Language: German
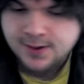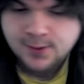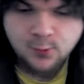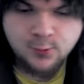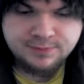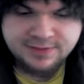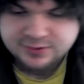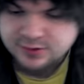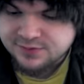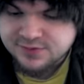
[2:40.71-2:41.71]
Und
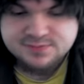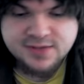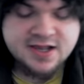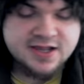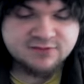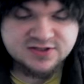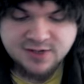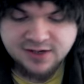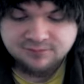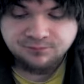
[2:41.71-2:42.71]
natürlich müssen wir ja irgendwas machen.